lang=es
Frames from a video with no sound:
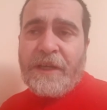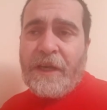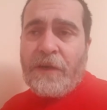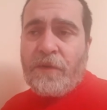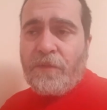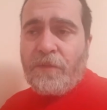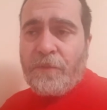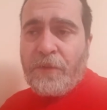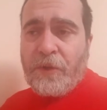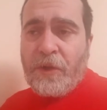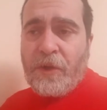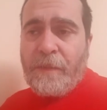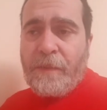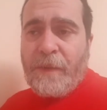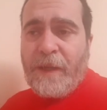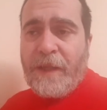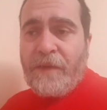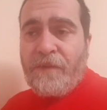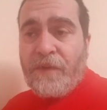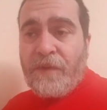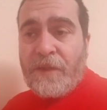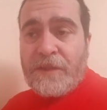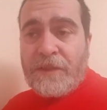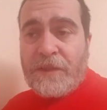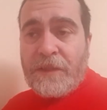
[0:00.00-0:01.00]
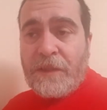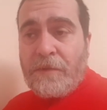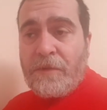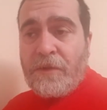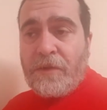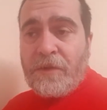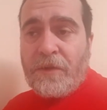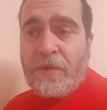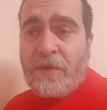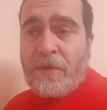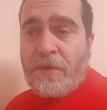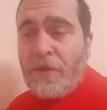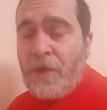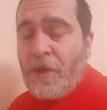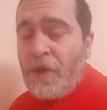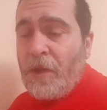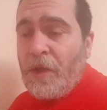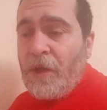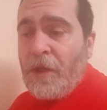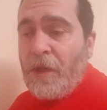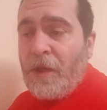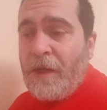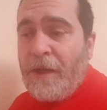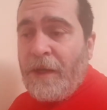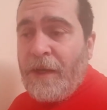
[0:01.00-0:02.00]
algún problema defensivo
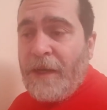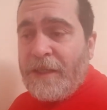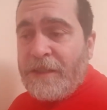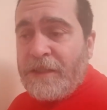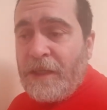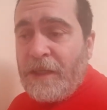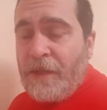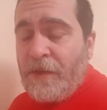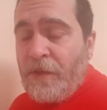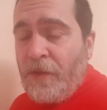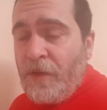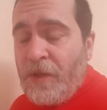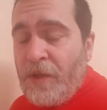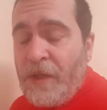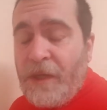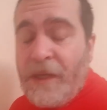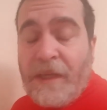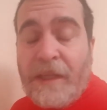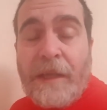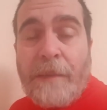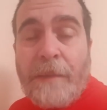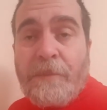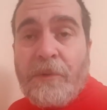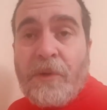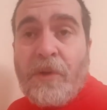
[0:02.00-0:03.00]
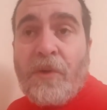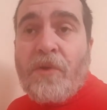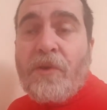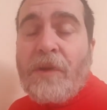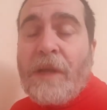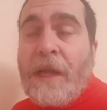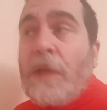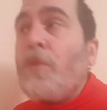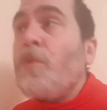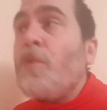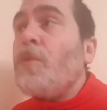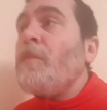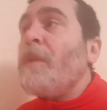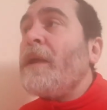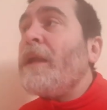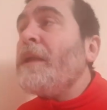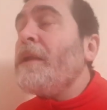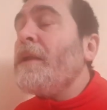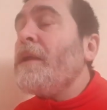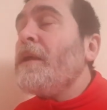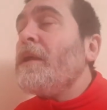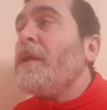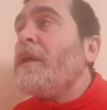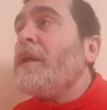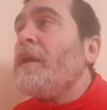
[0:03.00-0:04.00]
la selección dirigida por Ronald Koeman,
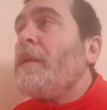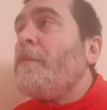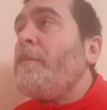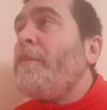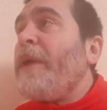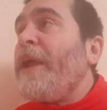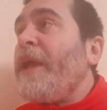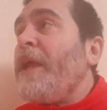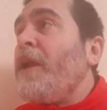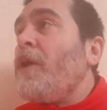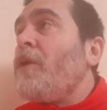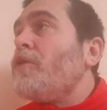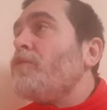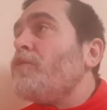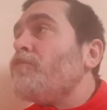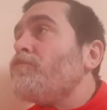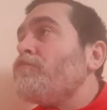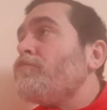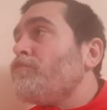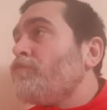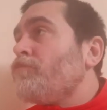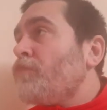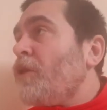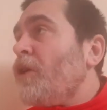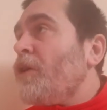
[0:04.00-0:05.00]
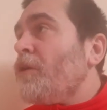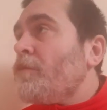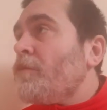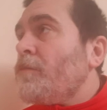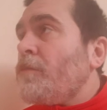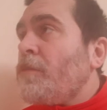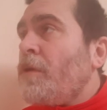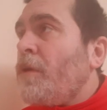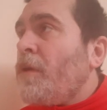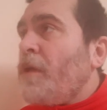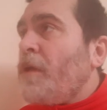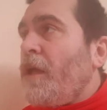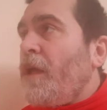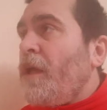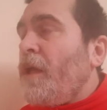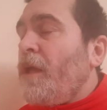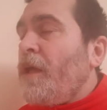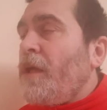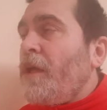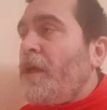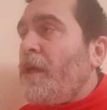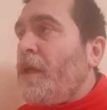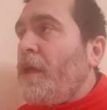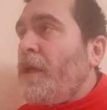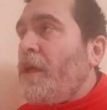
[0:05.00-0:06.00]
pero bueno,
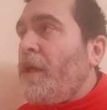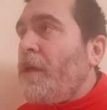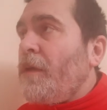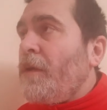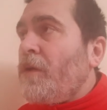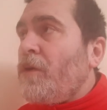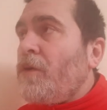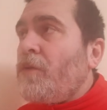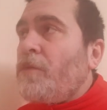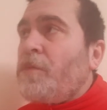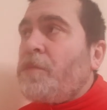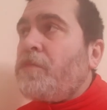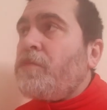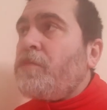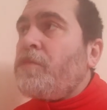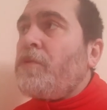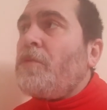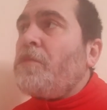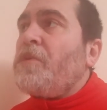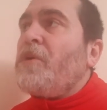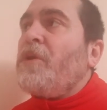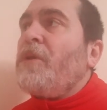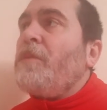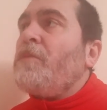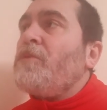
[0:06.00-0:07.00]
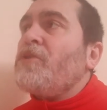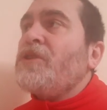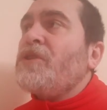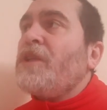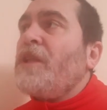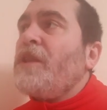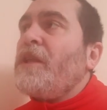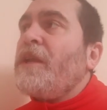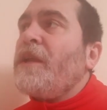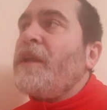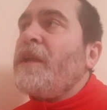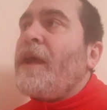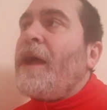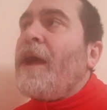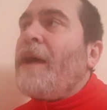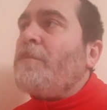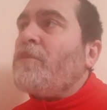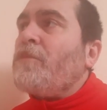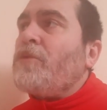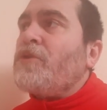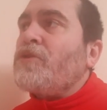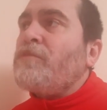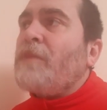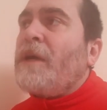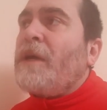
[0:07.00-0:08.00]
eh, o, podemos decir
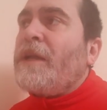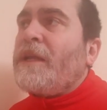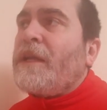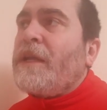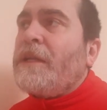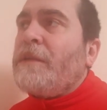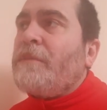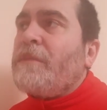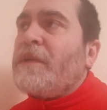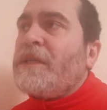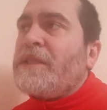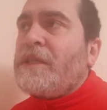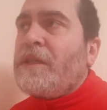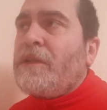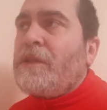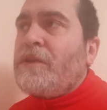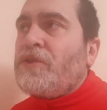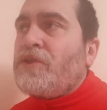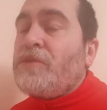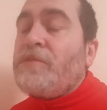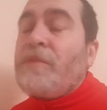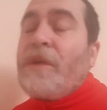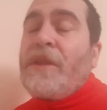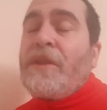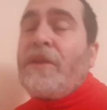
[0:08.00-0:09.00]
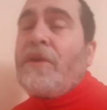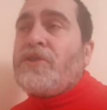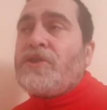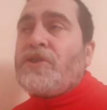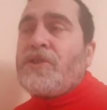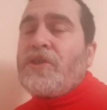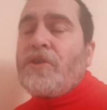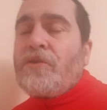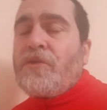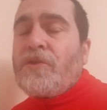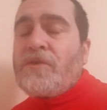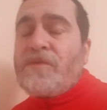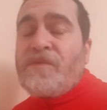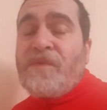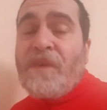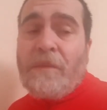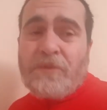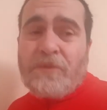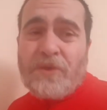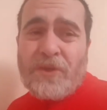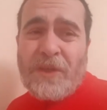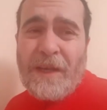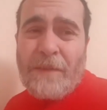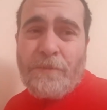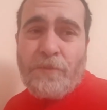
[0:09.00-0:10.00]
ambos marcan y más de dos y medio, si no nos
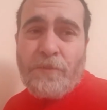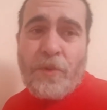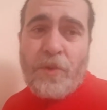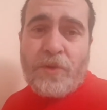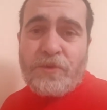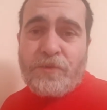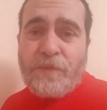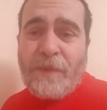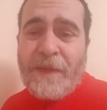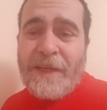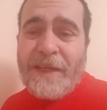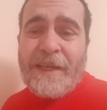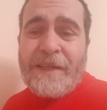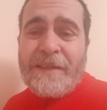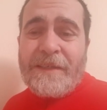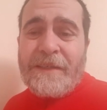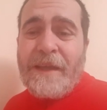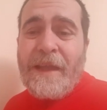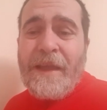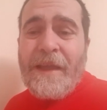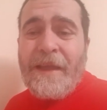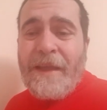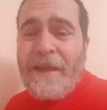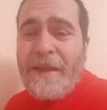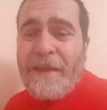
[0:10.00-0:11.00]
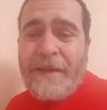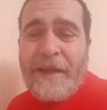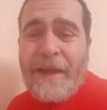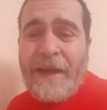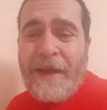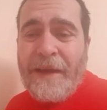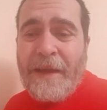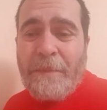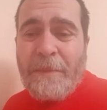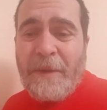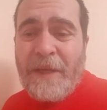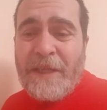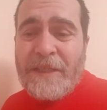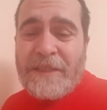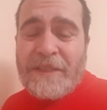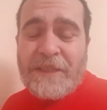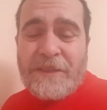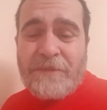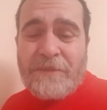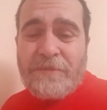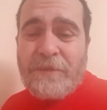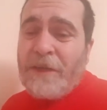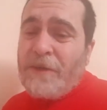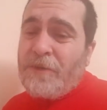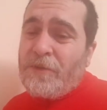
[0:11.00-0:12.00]
fiamos de ambos marcan, gana
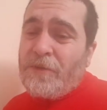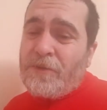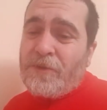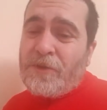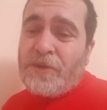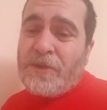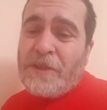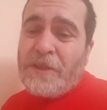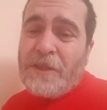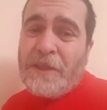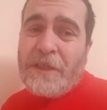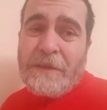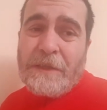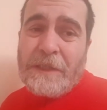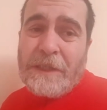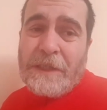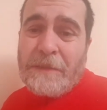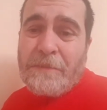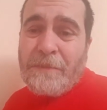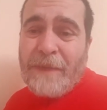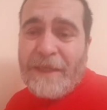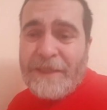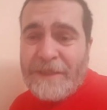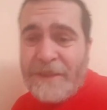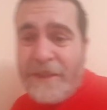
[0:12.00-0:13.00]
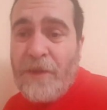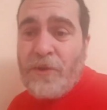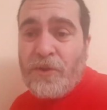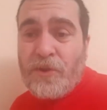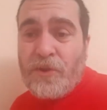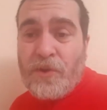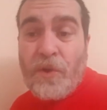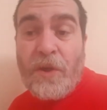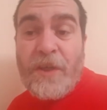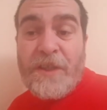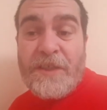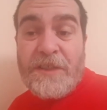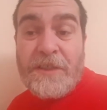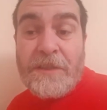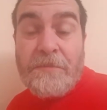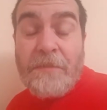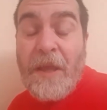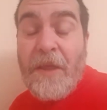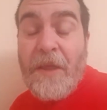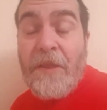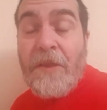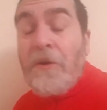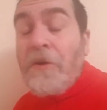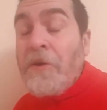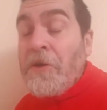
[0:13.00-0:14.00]
Países Bajos y más de dos goles y
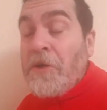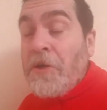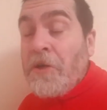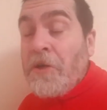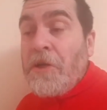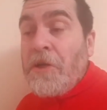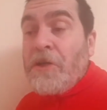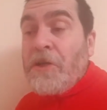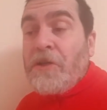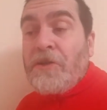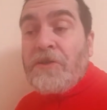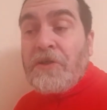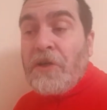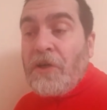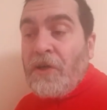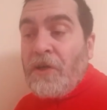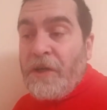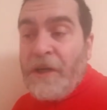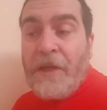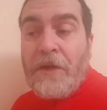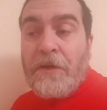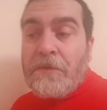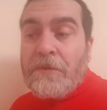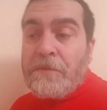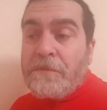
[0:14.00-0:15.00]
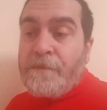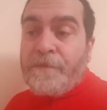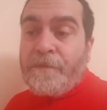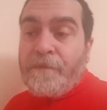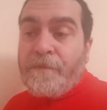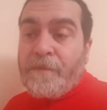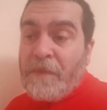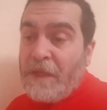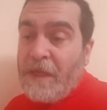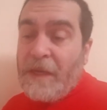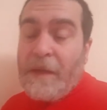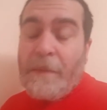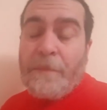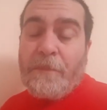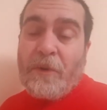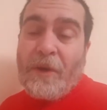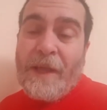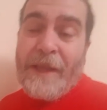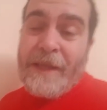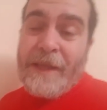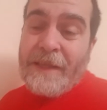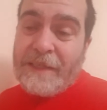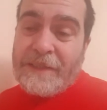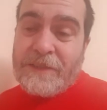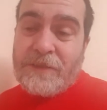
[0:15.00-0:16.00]
medio. Yo creo que por
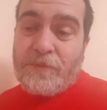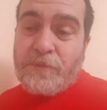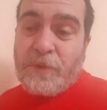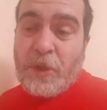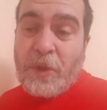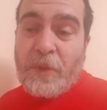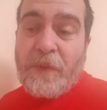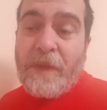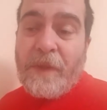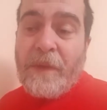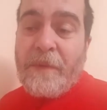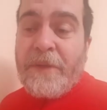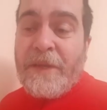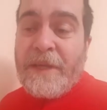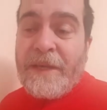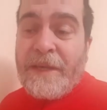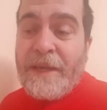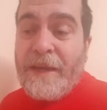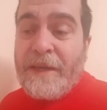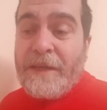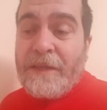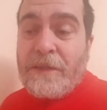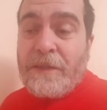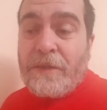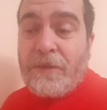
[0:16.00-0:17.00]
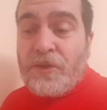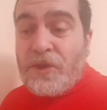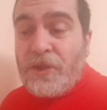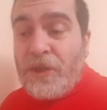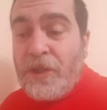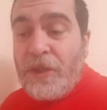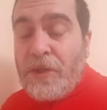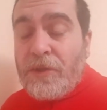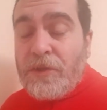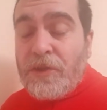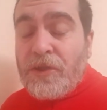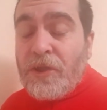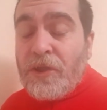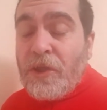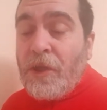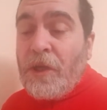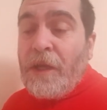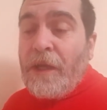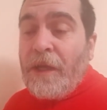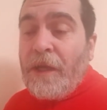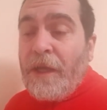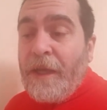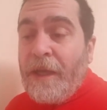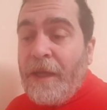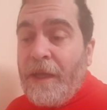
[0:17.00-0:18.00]
ahí es por donde deberían ir los tiros.
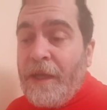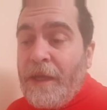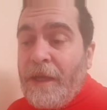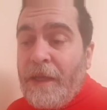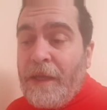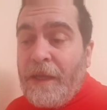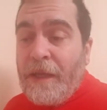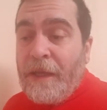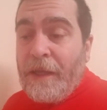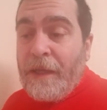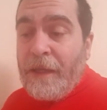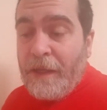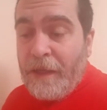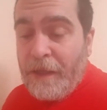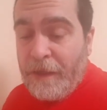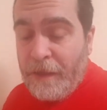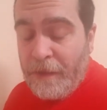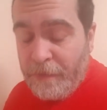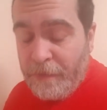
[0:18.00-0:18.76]
Eh,